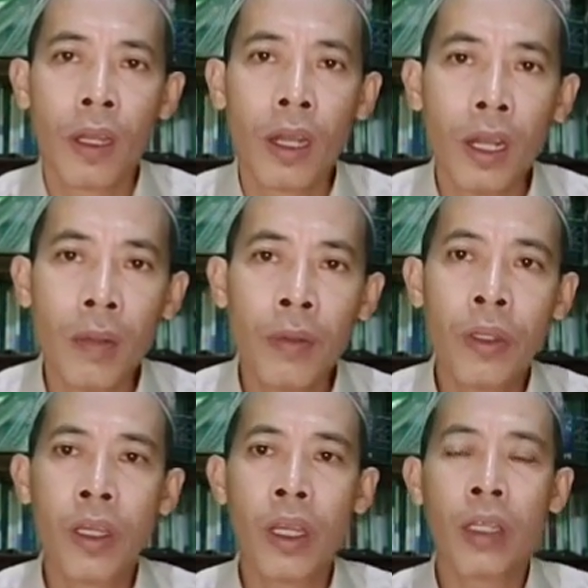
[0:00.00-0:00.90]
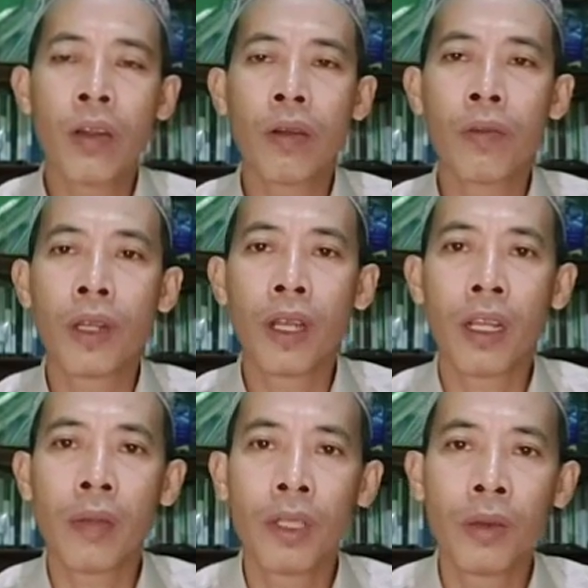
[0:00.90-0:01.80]
Alhamdulillahi Rabbil
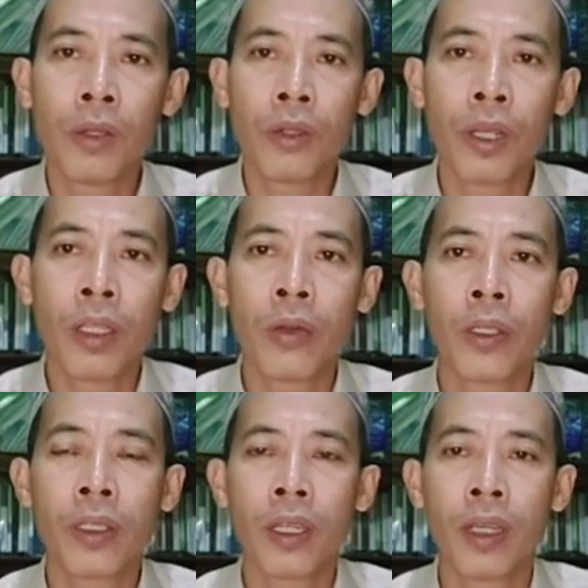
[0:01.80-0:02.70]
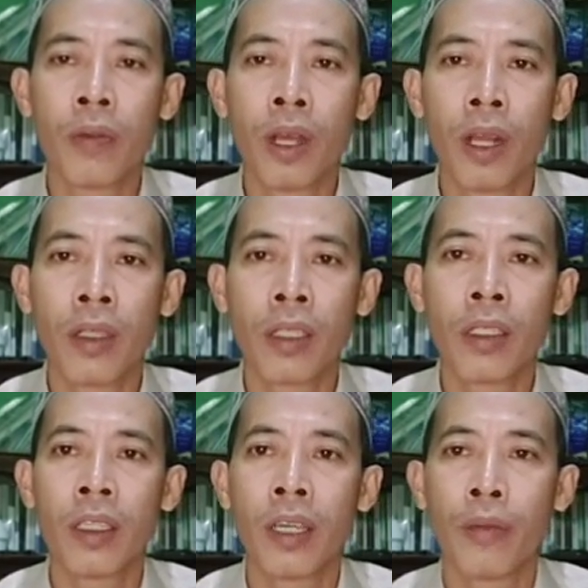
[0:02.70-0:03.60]
Alamin Wassalatu wassalamu ala
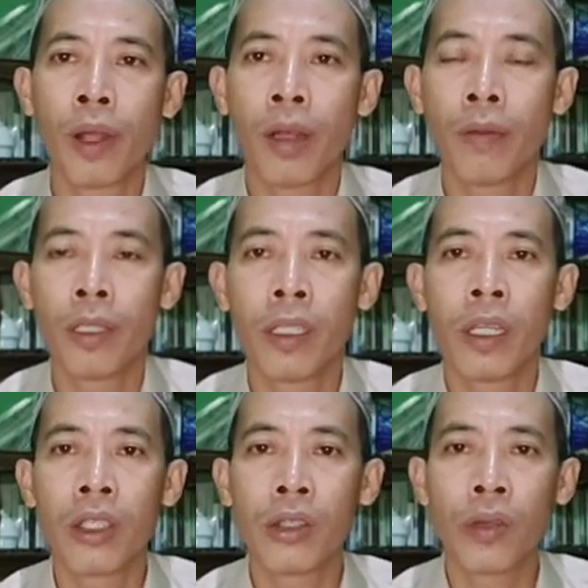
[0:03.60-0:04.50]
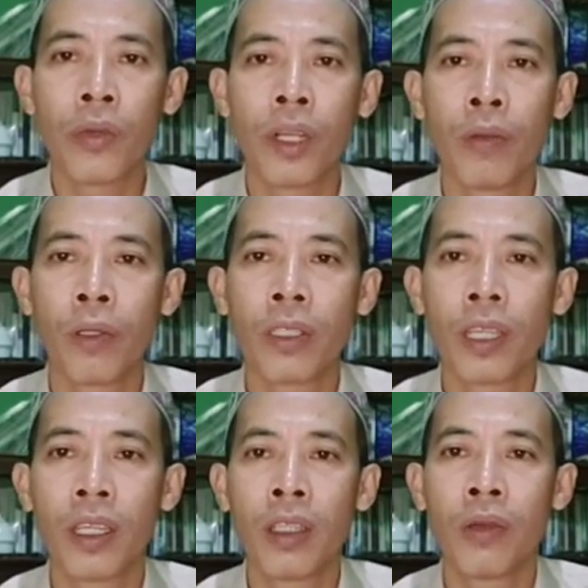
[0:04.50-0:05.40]
Sayyidina Muhammadin asrafil
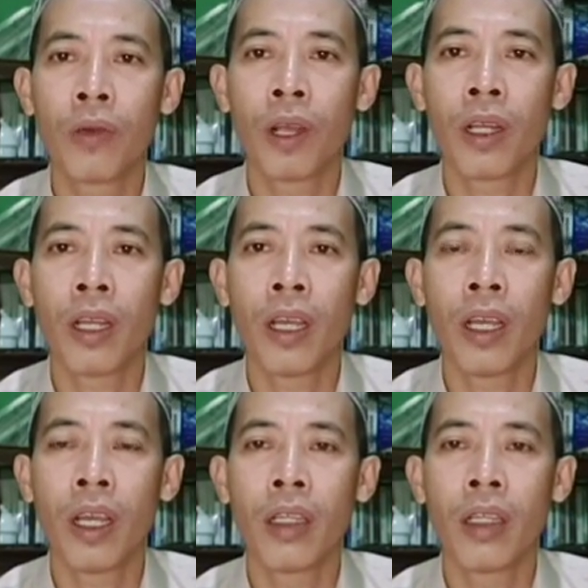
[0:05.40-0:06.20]
mursalin Wa ala